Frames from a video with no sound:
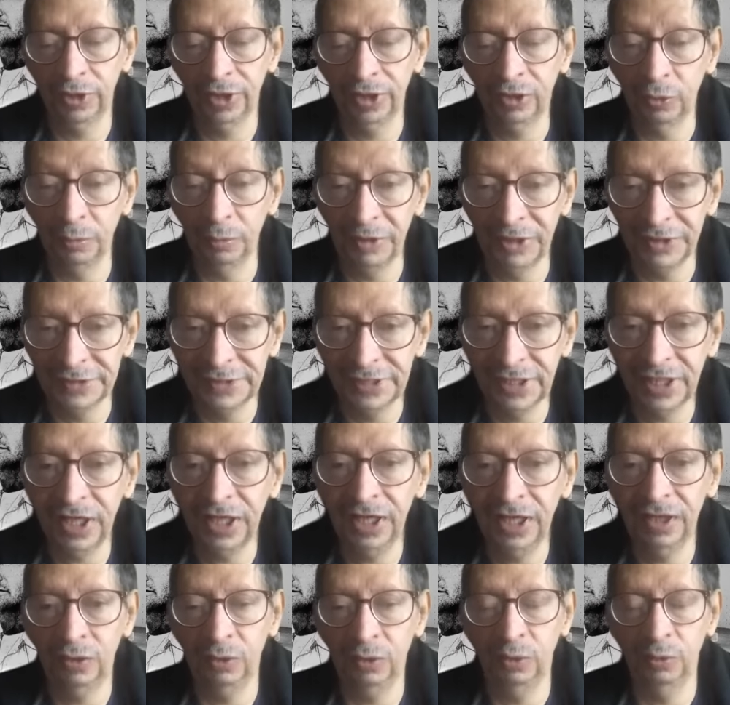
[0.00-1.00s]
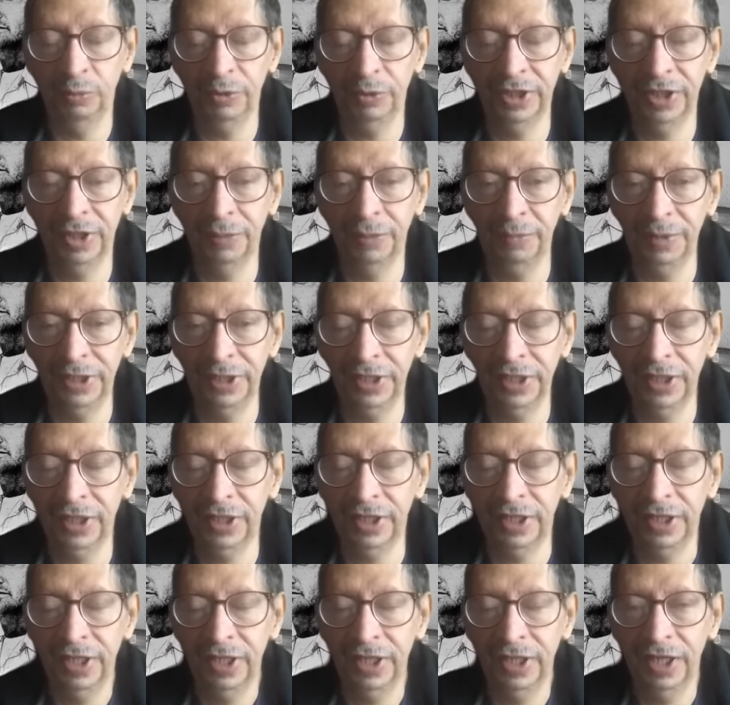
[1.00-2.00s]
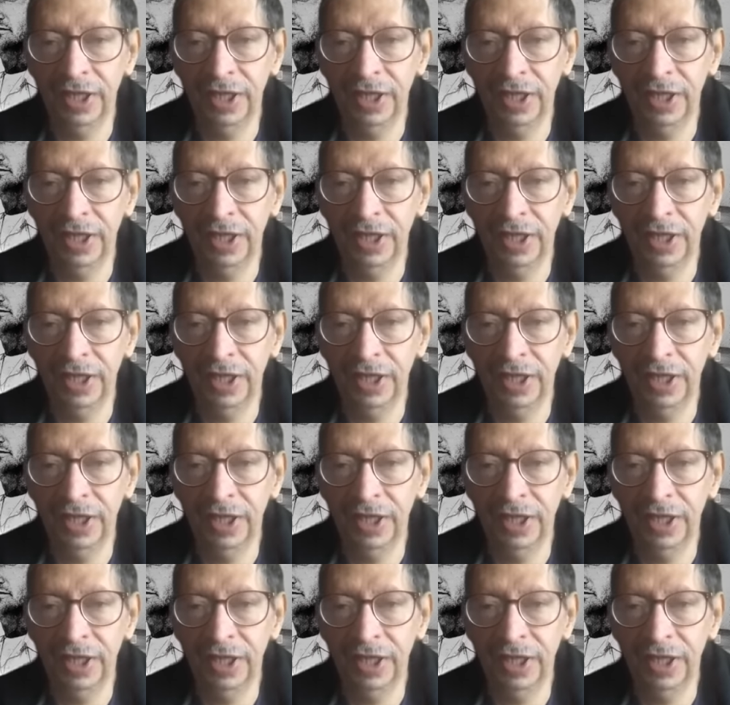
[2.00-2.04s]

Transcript: de, comercial, o lo podían aplicar